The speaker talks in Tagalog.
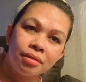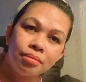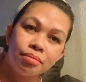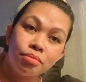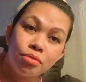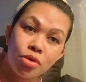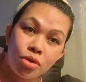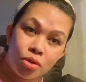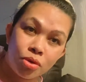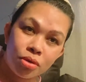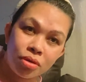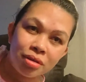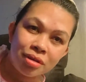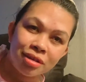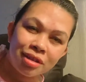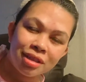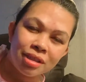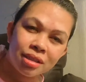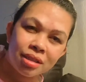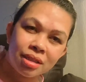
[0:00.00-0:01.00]
mo
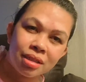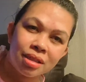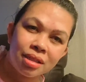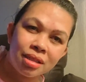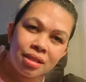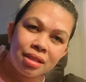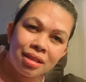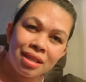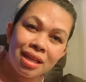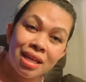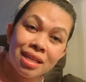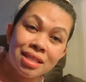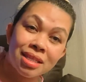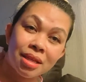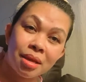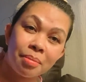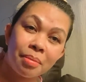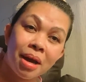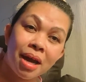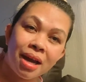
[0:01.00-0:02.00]

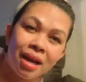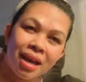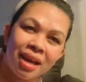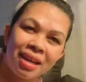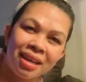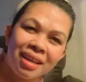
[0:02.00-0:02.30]
nasa bahay.